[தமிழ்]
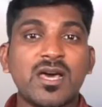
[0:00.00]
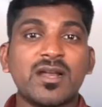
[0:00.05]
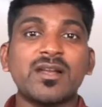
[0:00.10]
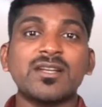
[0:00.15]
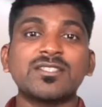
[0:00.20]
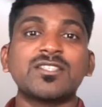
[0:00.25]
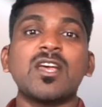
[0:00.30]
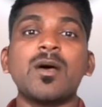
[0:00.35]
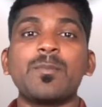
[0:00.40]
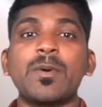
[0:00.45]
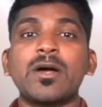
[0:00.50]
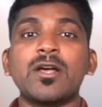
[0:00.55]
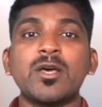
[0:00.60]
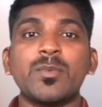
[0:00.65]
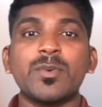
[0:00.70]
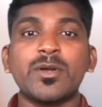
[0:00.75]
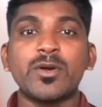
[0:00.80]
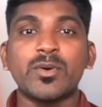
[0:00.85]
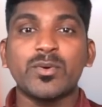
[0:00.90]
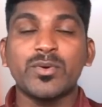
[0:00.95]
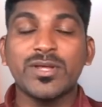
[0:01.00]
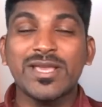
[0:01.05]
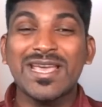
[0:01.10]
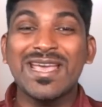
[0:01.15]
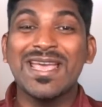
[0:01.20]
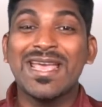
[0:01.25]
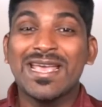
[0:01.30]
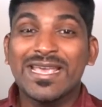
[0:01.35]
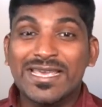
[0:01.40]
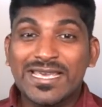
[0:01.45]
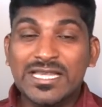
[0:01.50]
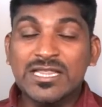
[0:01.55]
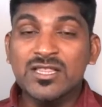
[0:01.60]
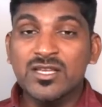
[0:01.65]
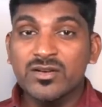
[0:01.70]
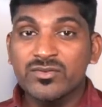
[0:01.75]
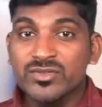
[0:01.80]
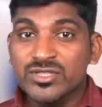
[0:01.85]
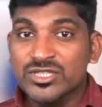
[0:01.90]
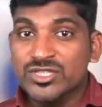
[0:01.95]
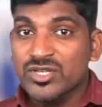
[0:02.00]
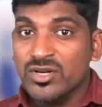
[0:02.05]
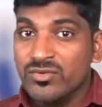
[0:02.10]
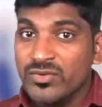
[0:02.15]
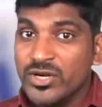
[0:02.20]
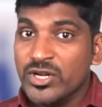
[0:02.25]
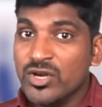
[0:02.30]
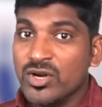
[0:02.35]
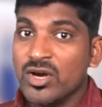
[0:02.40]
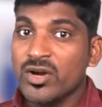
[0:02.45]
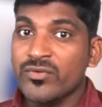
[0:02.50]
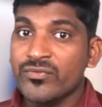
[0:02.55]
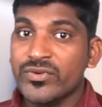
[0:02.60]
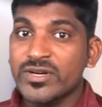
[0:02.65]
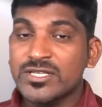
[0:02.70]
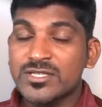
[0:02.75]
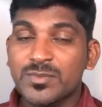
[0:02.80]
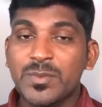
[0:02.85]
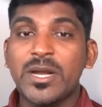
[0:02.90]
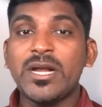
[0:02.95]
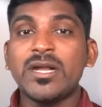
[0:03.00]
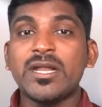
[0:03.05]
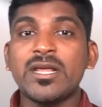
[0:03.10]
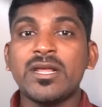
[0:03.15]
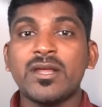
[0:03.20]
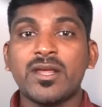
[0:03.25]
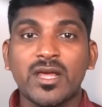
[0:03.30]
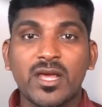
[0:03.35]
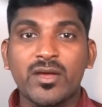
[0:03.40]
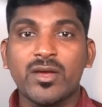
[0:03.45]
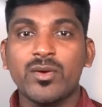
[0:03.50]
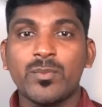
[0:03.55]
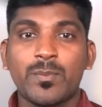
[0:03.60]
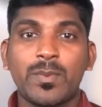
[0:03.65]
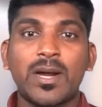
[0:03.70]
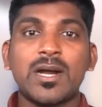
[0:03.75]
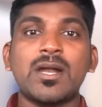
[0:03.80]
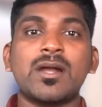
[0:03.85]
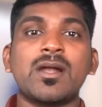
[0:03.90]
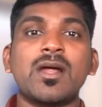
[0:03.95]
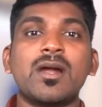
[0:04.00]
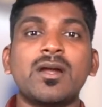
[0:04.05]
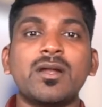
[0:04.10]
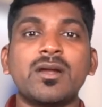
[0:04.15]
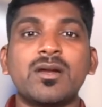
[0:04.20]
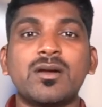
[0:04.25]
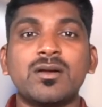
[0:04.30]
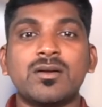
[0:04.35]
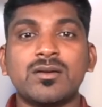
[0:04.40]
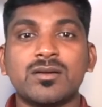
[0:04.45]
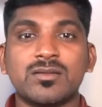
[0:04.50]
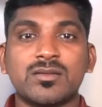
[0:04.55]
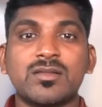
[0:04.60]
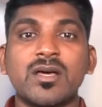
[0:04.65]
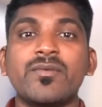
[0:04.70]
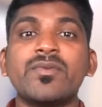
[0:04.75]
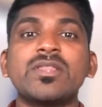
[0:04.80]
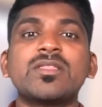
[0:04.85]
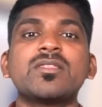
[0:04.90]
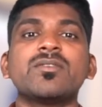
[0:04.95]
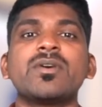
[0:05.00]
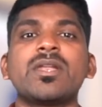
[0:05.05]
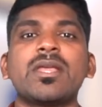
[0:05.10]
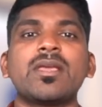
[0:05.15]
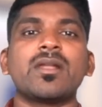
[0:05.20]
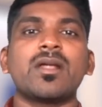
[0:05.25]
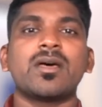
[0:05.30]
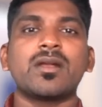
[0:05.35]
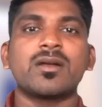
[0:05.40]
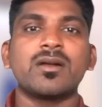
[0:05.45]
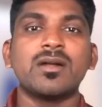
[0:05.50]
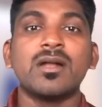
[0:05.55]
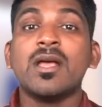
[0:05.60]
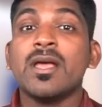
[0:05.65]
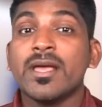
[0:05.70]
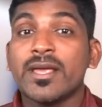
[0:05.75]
தான் ரஷ்யா பங்கு பெறக்கூடிய இந்த விர்ச்சுவல் வீடியோ கான்ஃபரன்ஸ் மீட்டிங்க்கே பல நாடுகள் தவித்து வருகிறார்கள்